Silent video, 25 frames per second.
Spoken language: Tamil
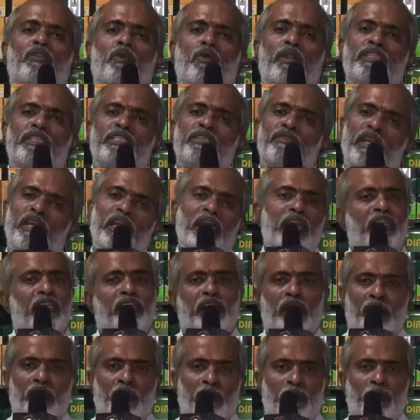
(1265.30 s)
தொடச்சி வெளியில்
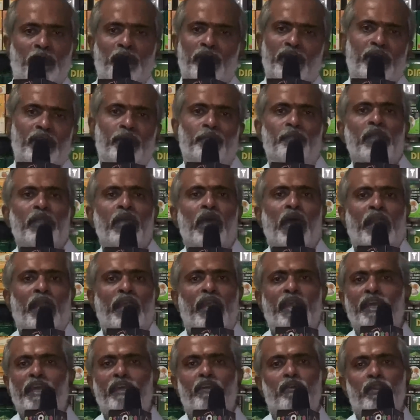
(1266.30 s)
தள்ளிடும் இது
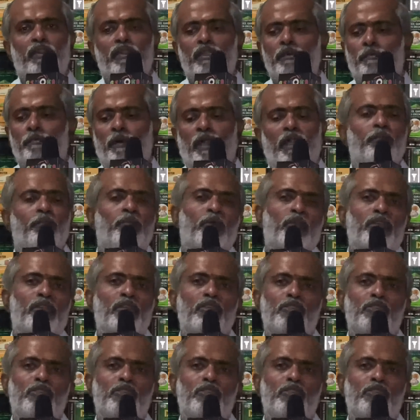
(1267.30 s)
அன்னன்னைக்கு வந்து மலம் வந்து